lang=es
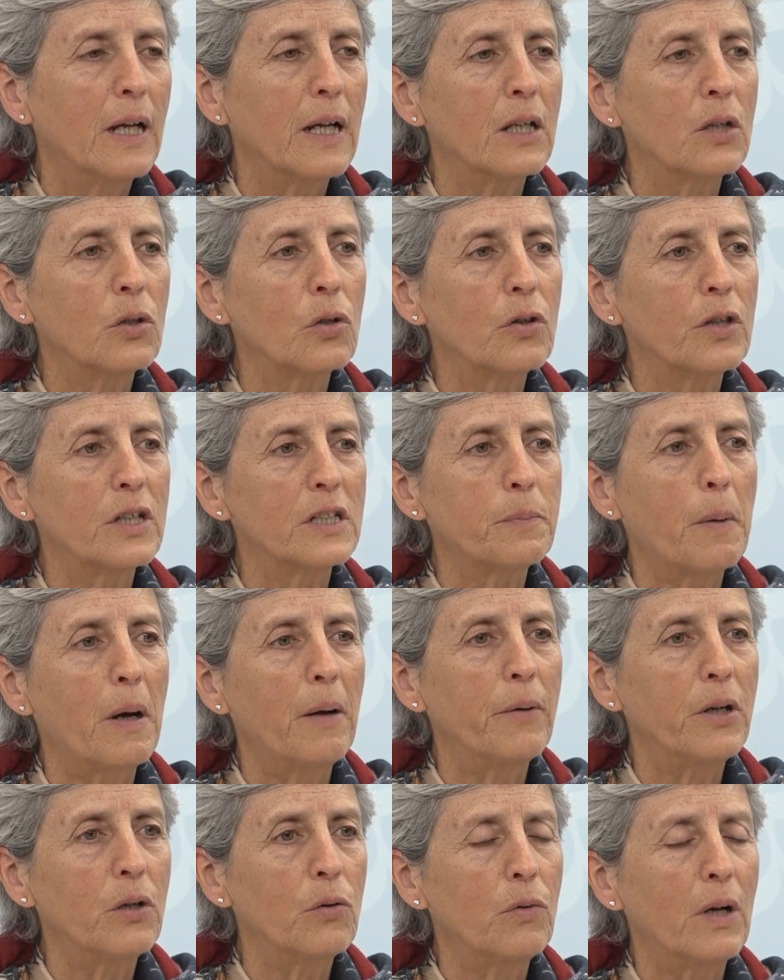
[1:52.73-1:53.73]
Entonces va
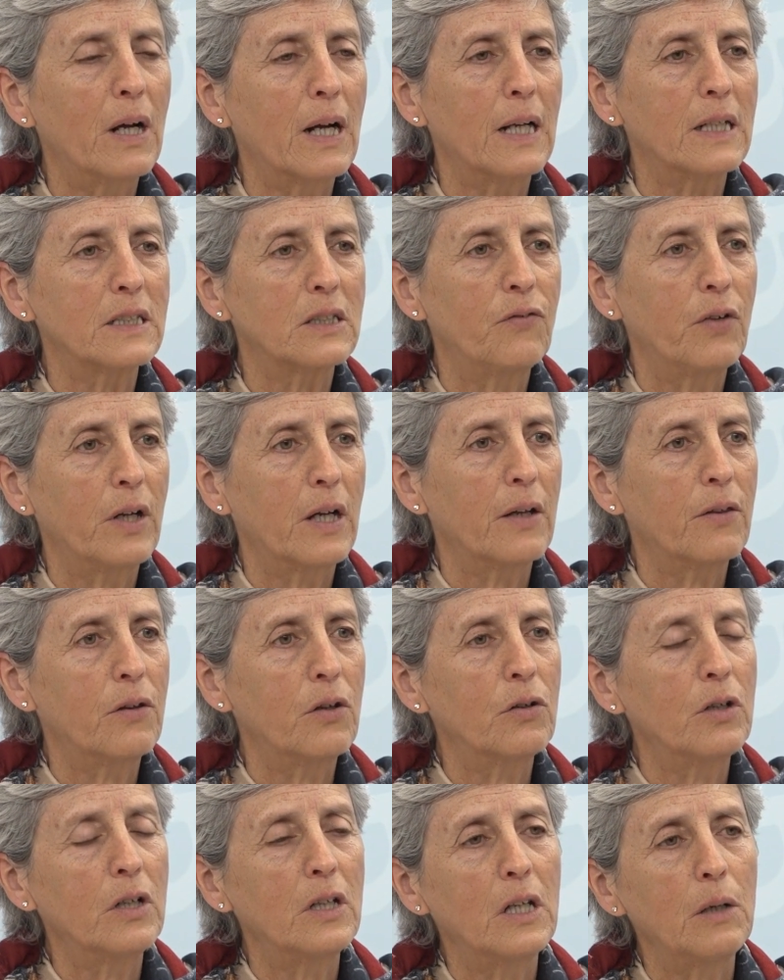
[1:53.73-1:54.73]
a haber una
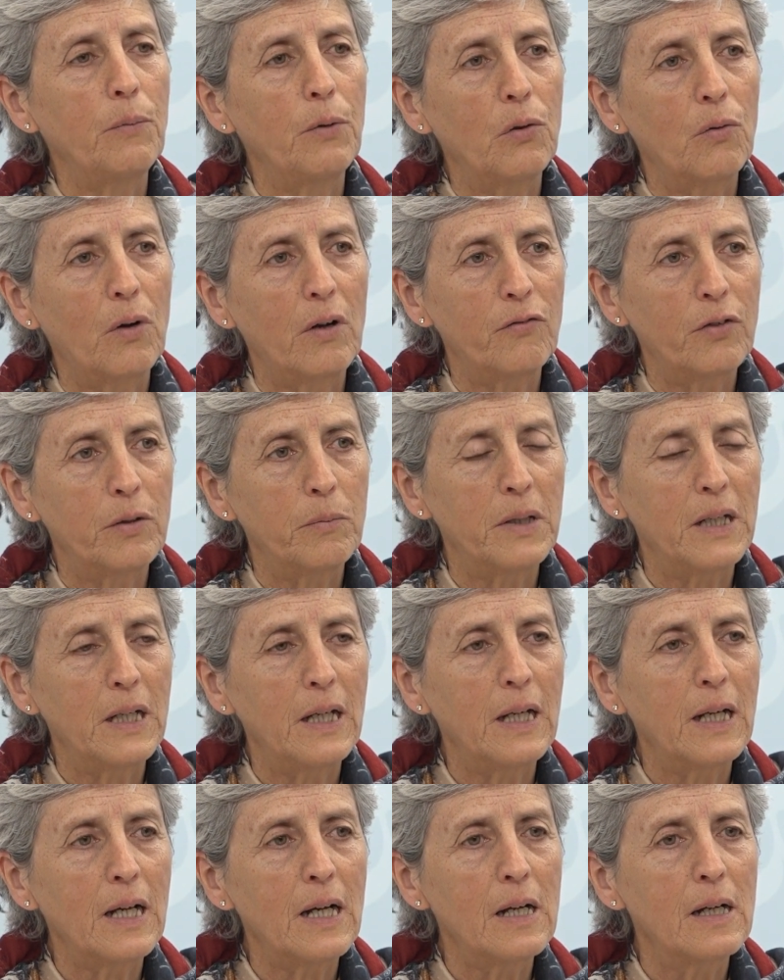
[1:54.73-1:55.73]
clasificación individual
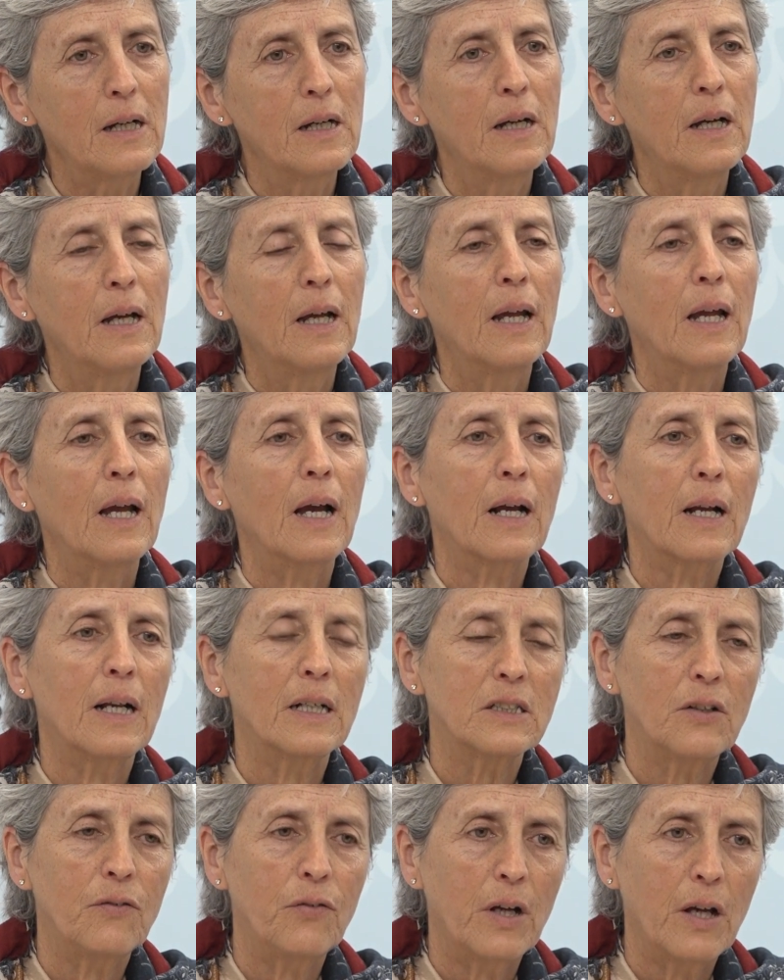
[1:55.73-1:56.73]
femenina,
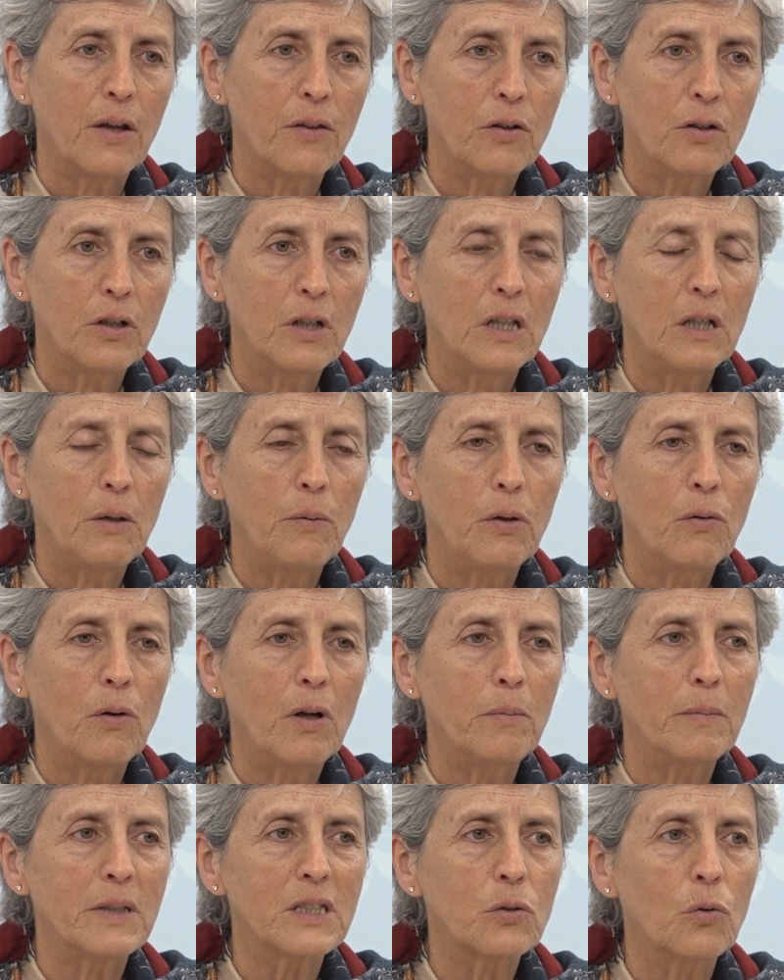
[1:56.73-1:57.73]
clasificación
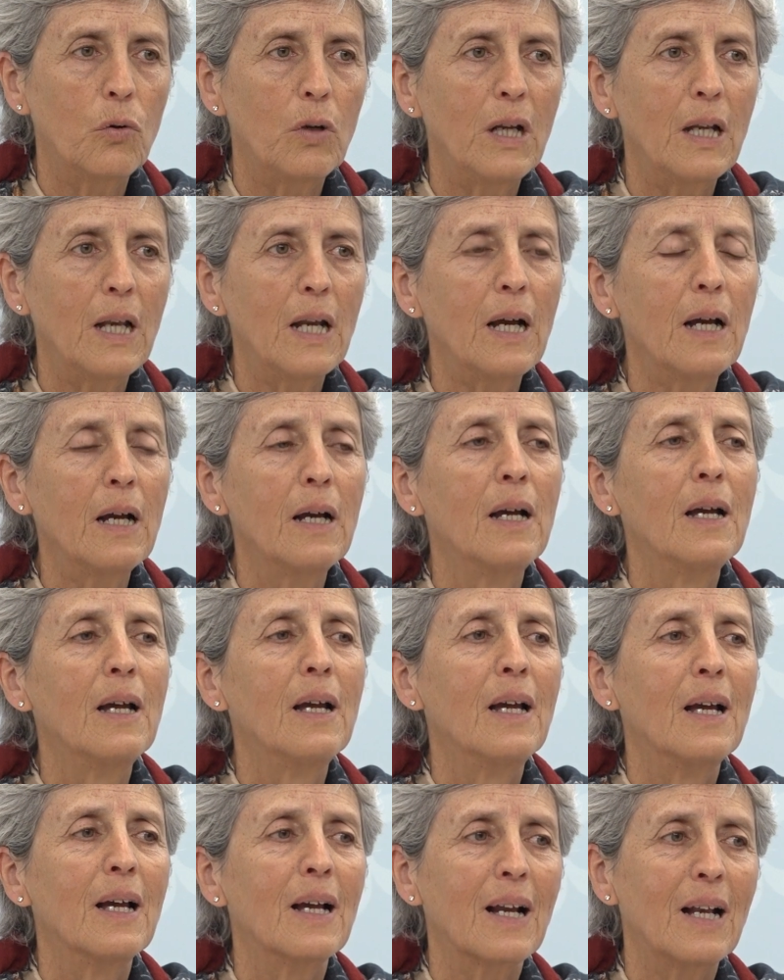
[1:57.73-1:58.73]
individual masculina,
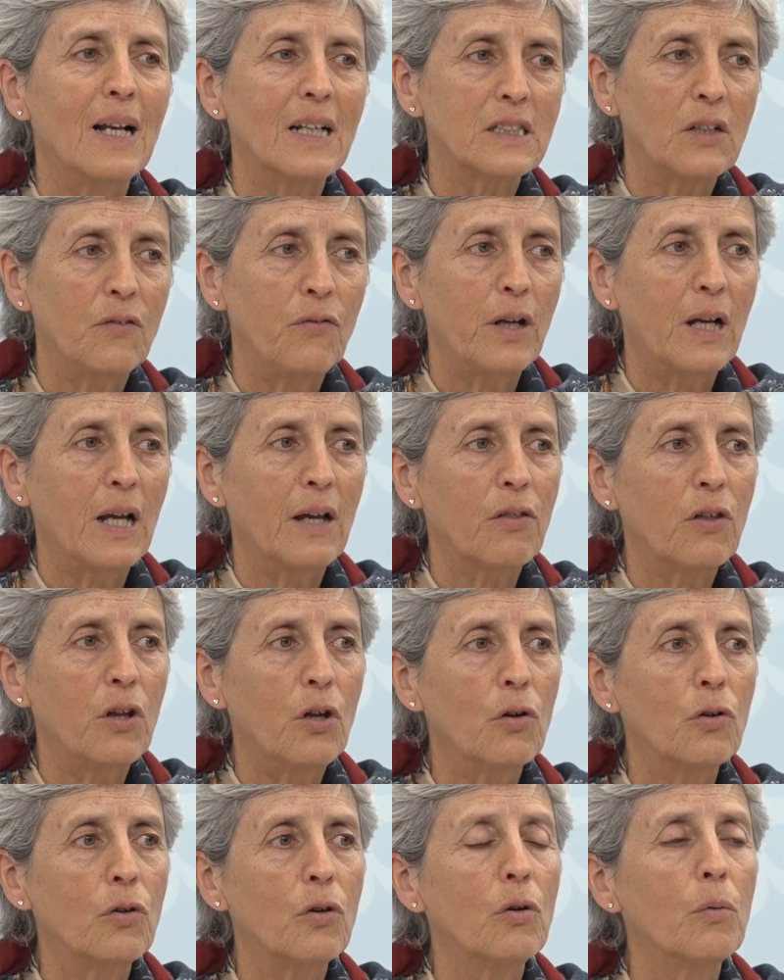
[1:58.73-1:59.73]

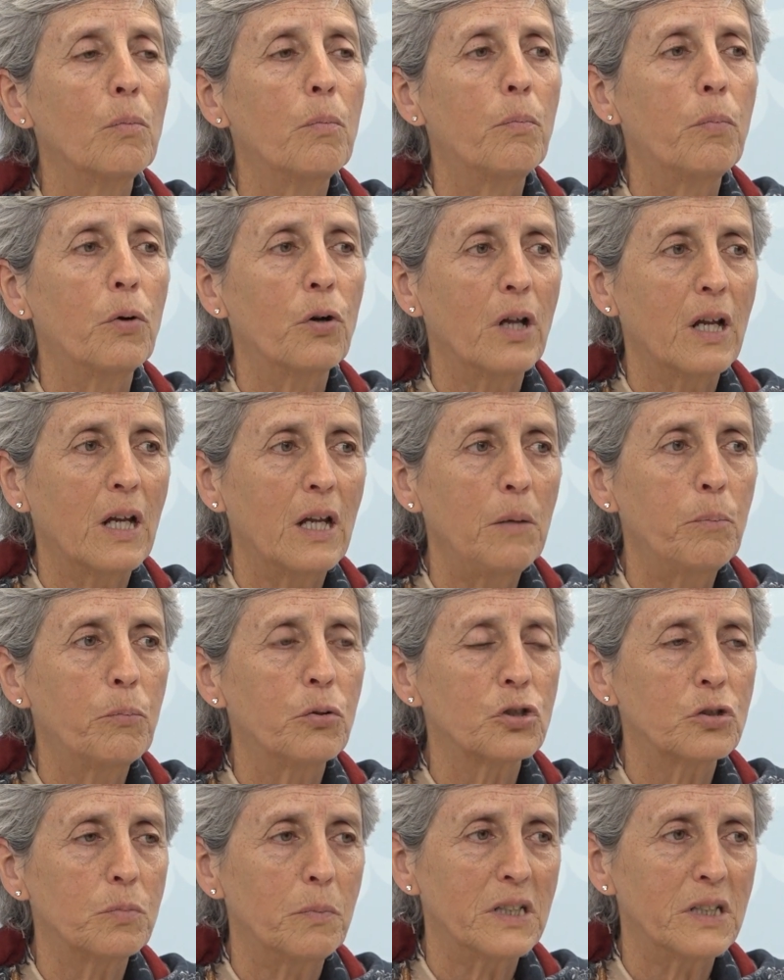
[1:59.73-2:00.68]
clasificación por equipos